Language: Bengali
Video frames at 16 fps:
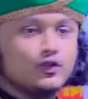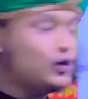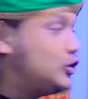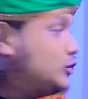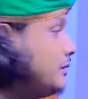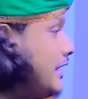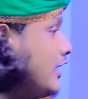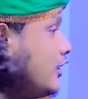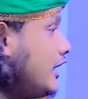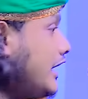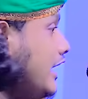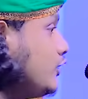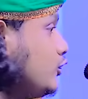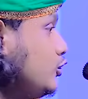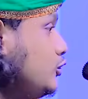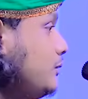দুধ ভালো
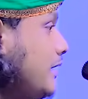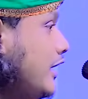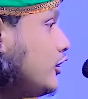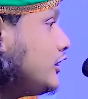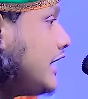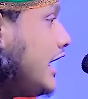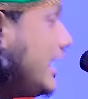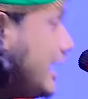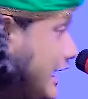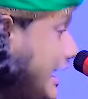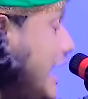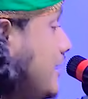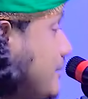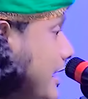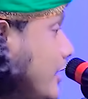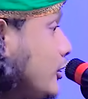দুধ ভালো তার
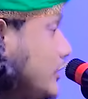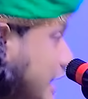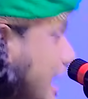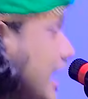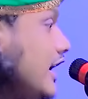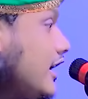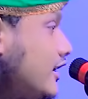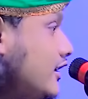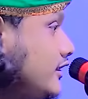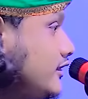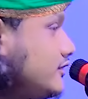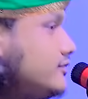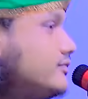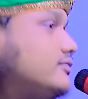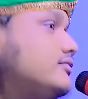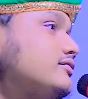গাই ভালো তার
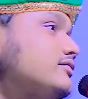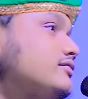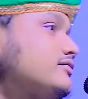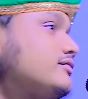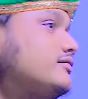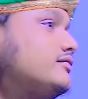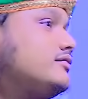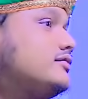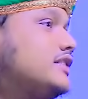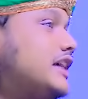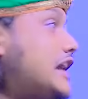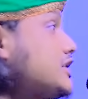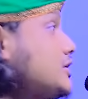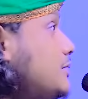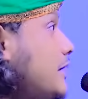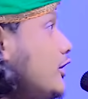
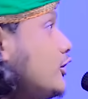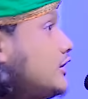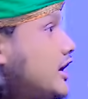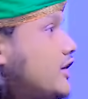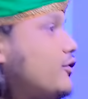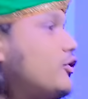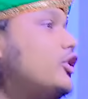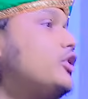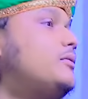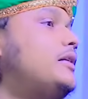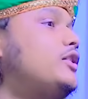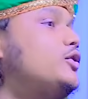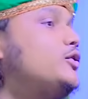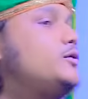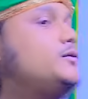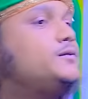গাছ ভালো তার ফল
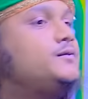ভালো